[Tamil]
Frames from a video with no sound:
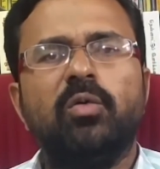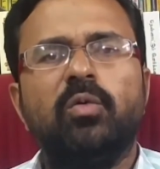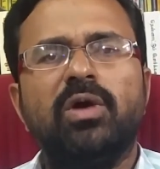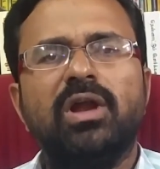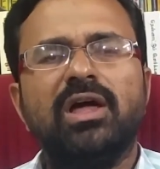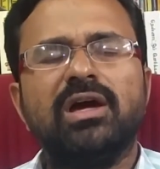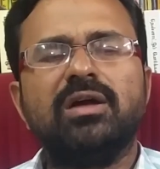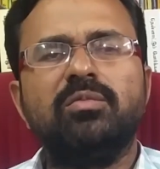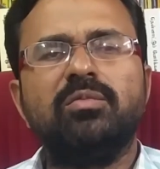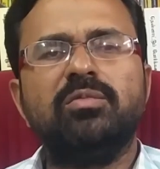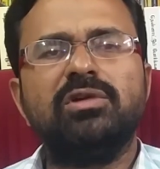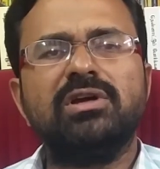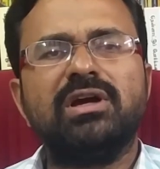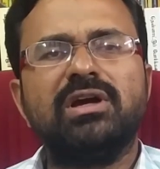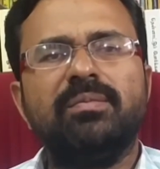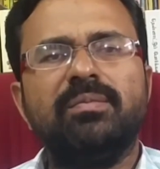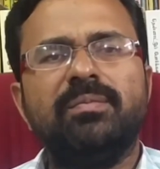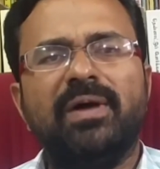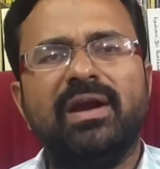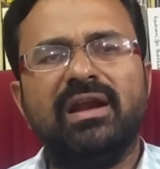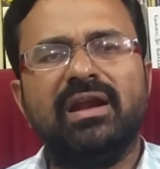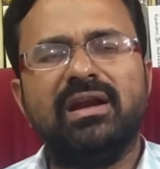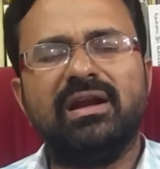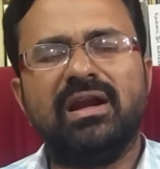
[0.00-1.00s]
உலகம் முழுக்க
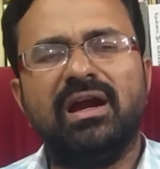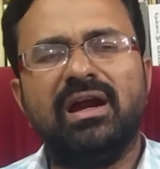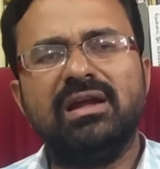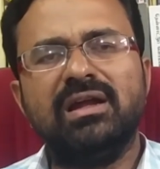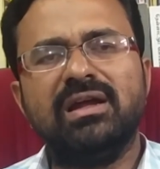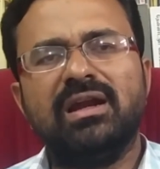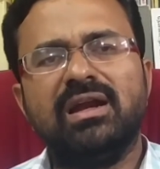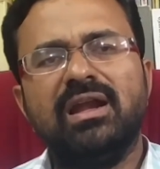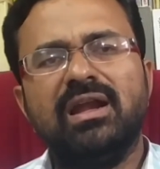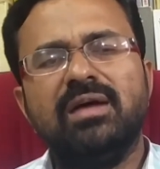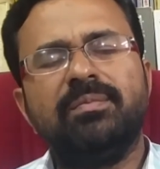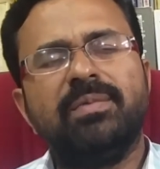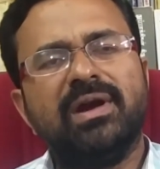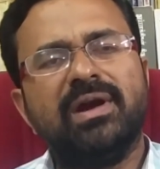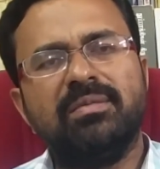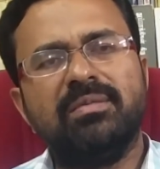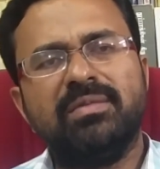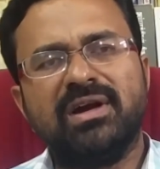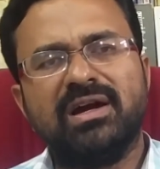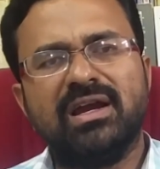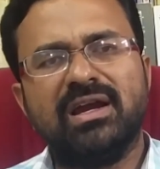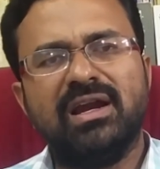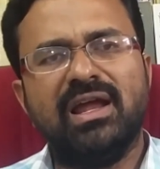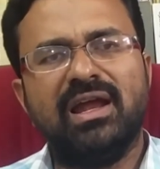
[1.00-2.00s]
பல நாடுகள்ல பல
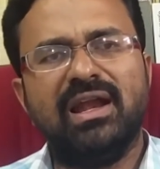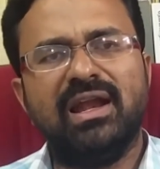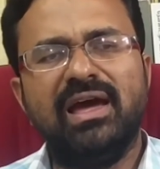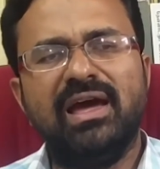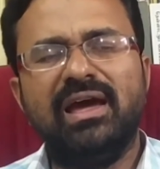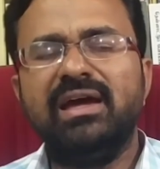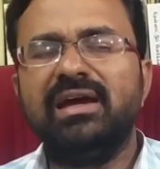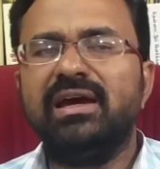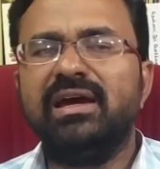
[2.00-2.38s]
மக்களால